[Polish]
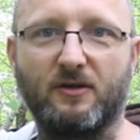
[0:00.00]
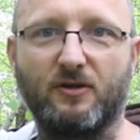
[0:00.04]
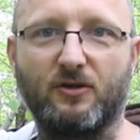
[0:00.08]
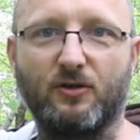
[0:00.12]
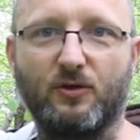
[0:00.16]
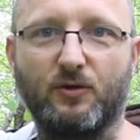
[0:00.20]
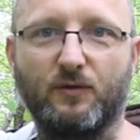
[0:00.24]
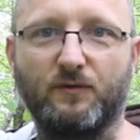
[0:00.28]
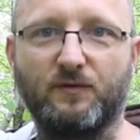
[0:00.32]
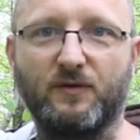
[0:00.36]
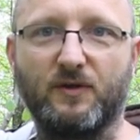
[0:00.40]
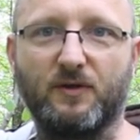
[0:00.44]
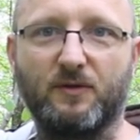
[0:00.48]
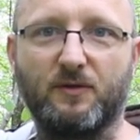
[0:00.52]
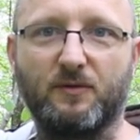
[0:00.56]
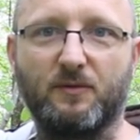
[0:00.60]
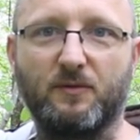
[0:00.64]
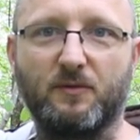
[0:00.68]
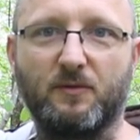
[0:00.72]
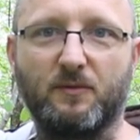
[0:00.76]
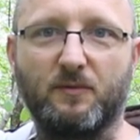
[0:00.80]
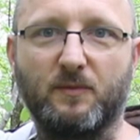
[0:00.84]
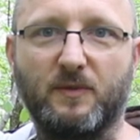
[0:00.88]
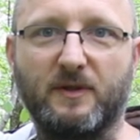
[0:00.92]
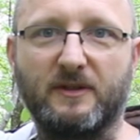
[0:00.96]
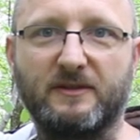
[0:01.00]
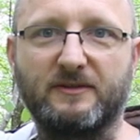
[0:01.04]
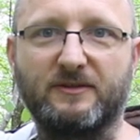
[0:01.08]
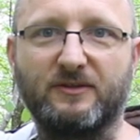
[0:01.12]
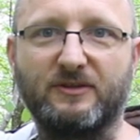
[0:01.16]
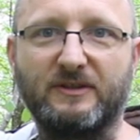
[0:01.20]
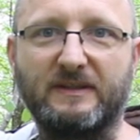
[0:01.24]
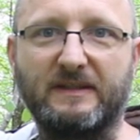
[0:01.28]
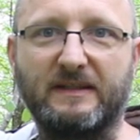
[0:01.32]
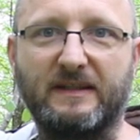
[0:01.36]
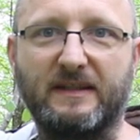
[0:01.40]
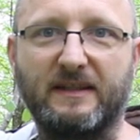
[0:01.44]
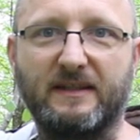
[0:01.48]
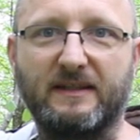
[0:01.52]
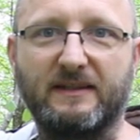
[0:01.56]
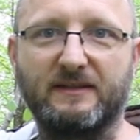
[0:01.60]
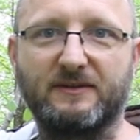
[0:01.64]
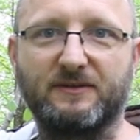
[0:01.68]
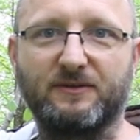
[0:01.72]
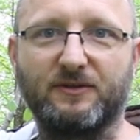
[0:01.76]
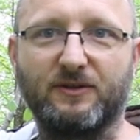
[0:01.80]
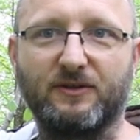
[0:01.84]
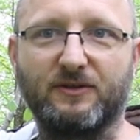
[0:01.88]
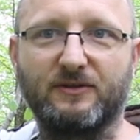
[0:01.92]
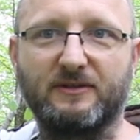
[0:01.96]
równie bardzo
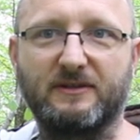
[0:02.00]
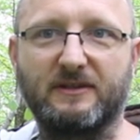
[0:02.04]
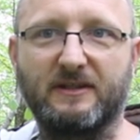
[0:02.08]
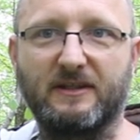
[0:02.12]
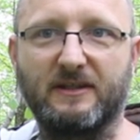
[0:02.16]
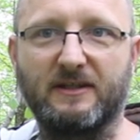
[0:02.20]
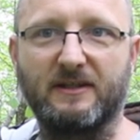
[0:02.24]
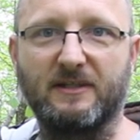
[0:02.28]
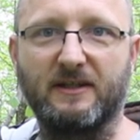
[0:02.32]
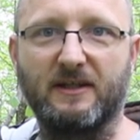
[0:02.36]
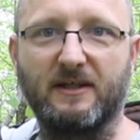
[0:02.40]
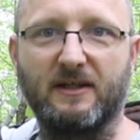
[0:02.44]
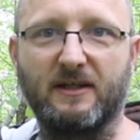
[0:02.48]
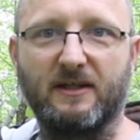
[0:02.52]
interesujące,